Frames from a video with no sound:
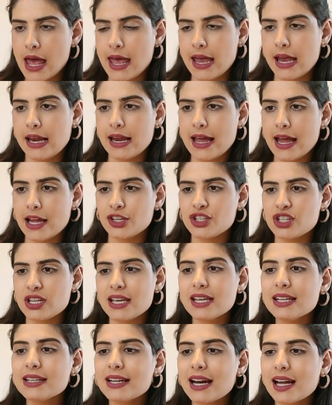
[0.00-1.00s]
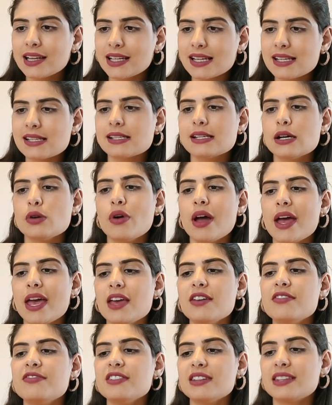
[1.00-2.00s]
Ele é de hidratação
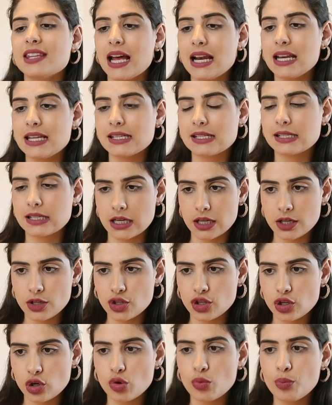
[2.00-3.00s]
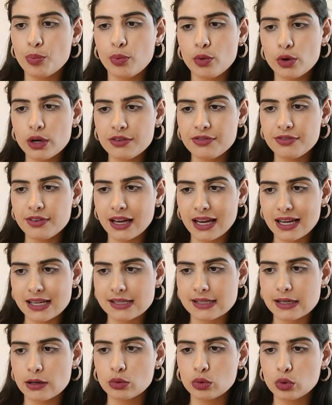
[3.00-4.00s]
revitalizante com
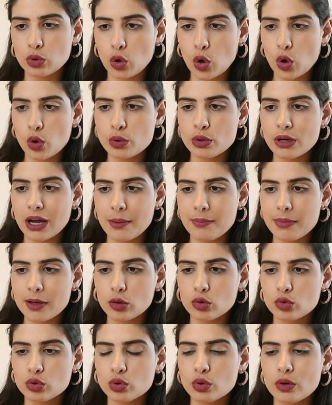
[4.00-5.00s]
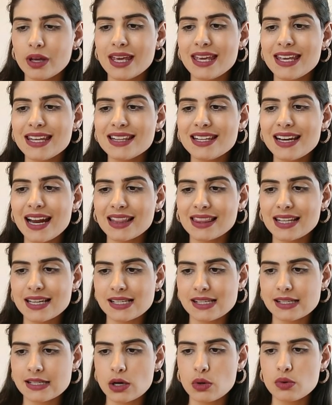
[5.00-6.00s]
purificação do couro cabeludo e
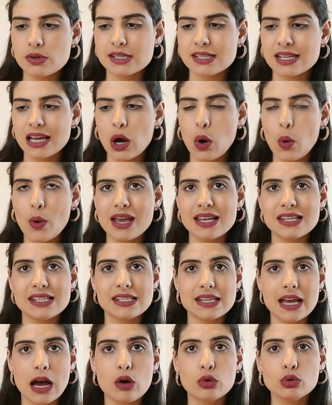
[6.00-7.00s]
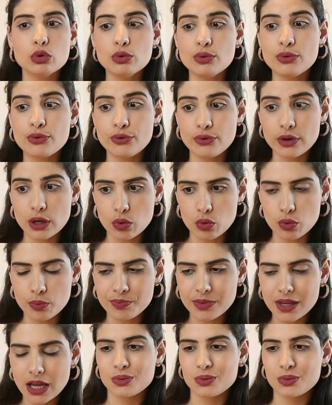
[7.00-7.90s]
hidratação sequencial do fio.